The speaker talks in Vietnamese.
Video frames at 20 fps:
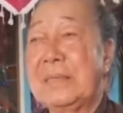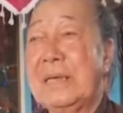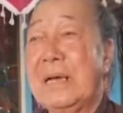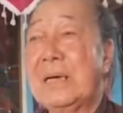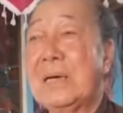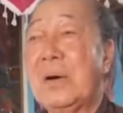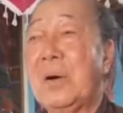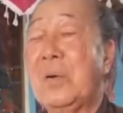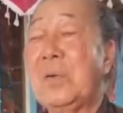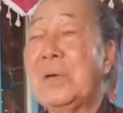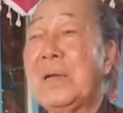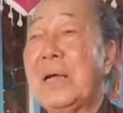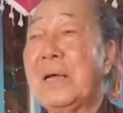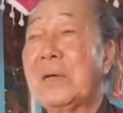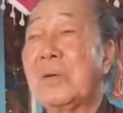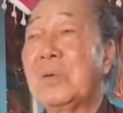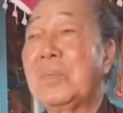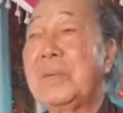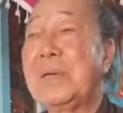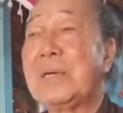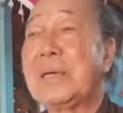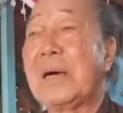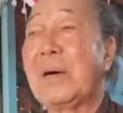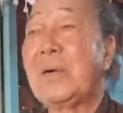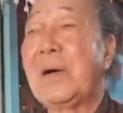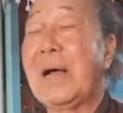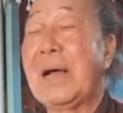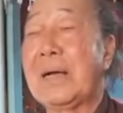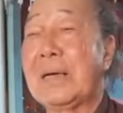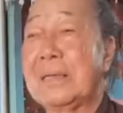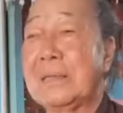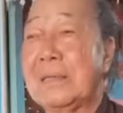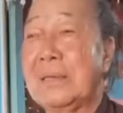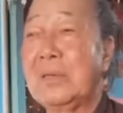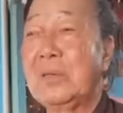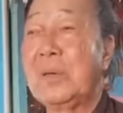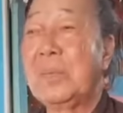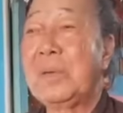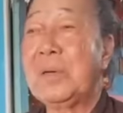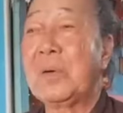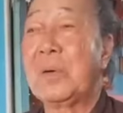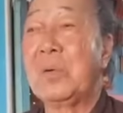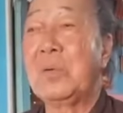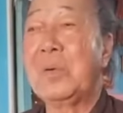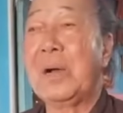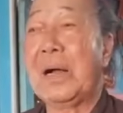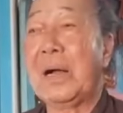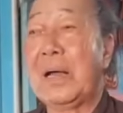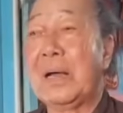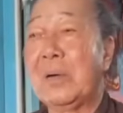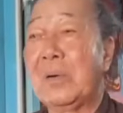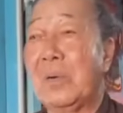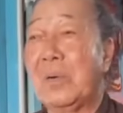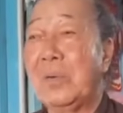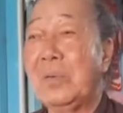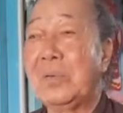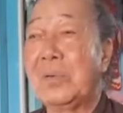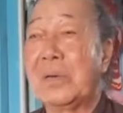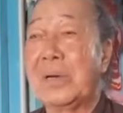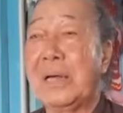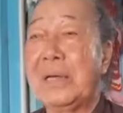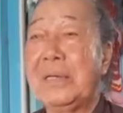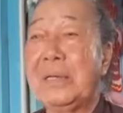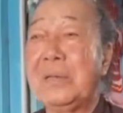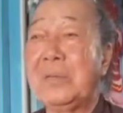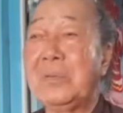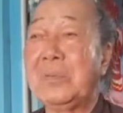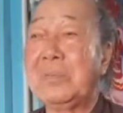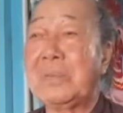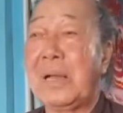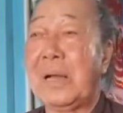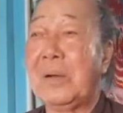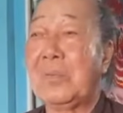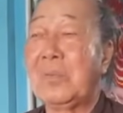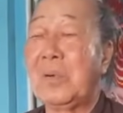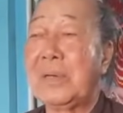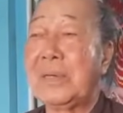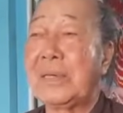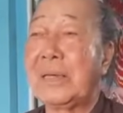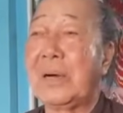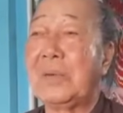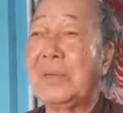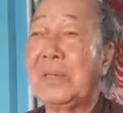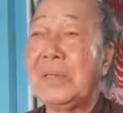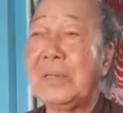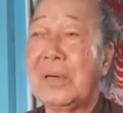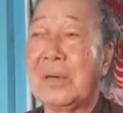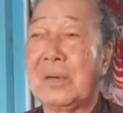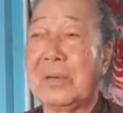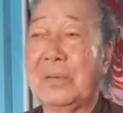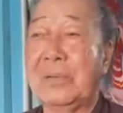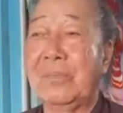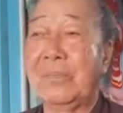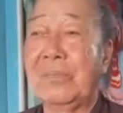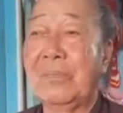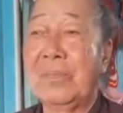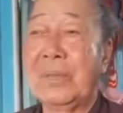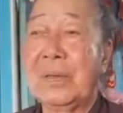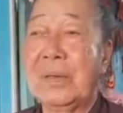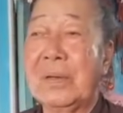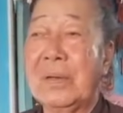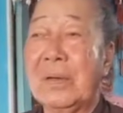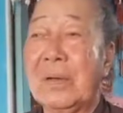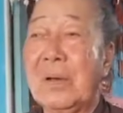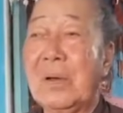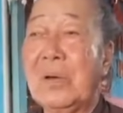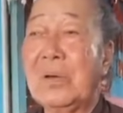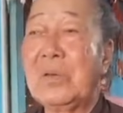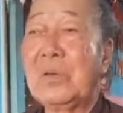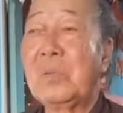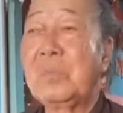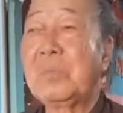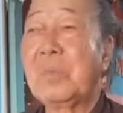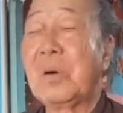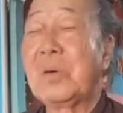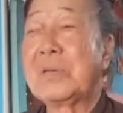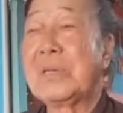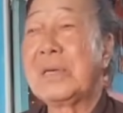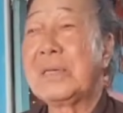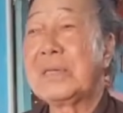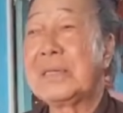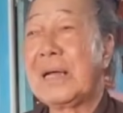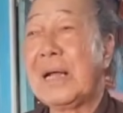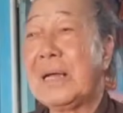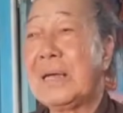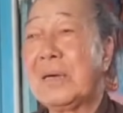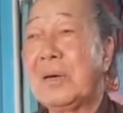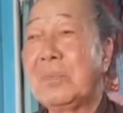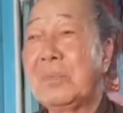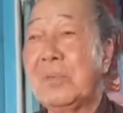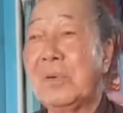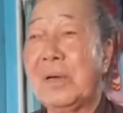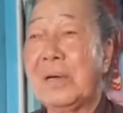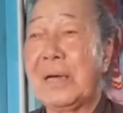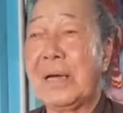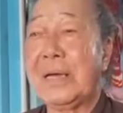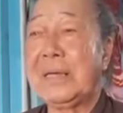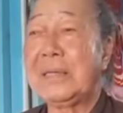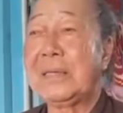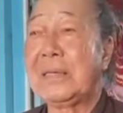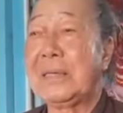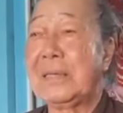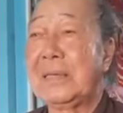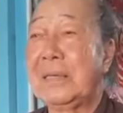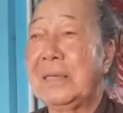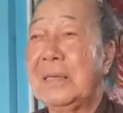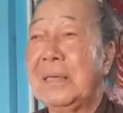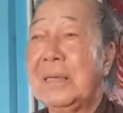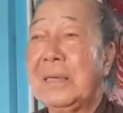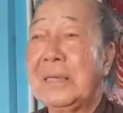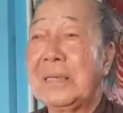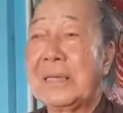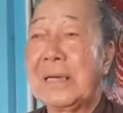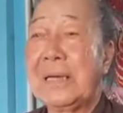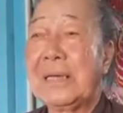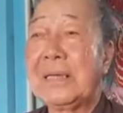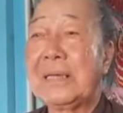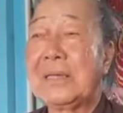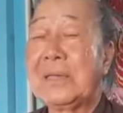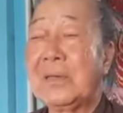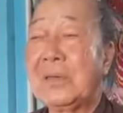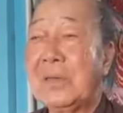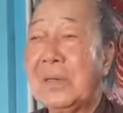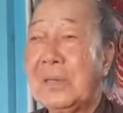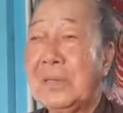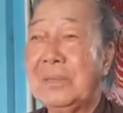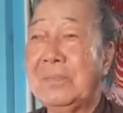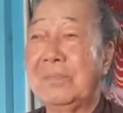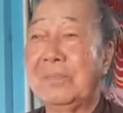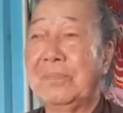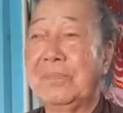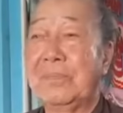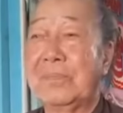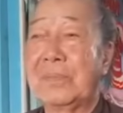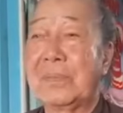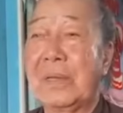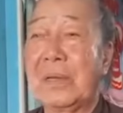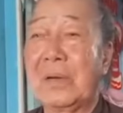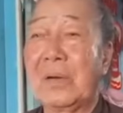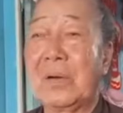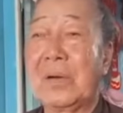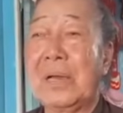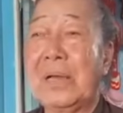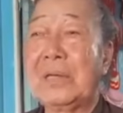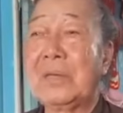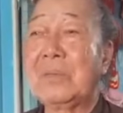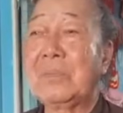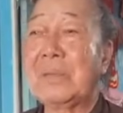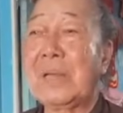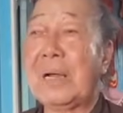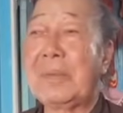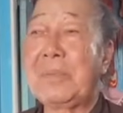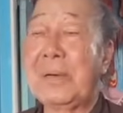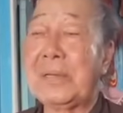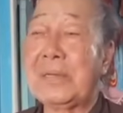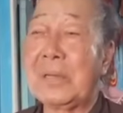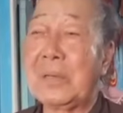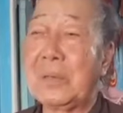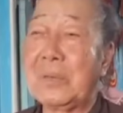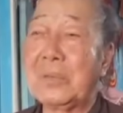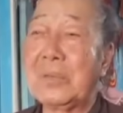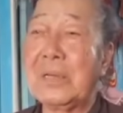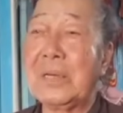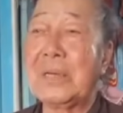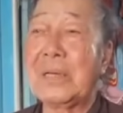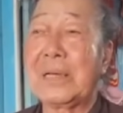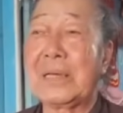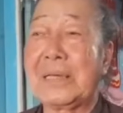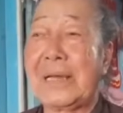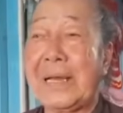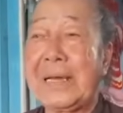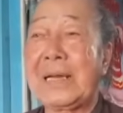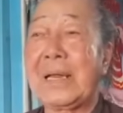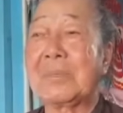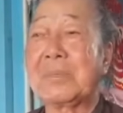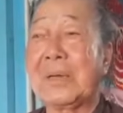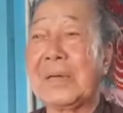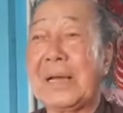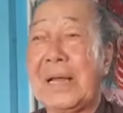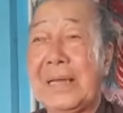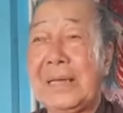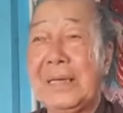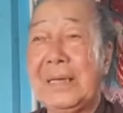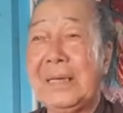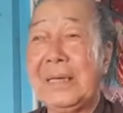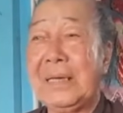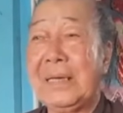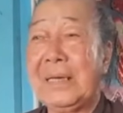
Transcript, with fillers: vật khổ lan đâu biết đạo hằng chỉ có biết ngủ ăn ăn ngủ rồi đây nếu chúng ta quên đạo lý rồi lo dung bồi thân xác không có kể gì nghĩa là nhân lưng thì rồi đây chúng ta phải chịu vấn đề thanh lọc tới đây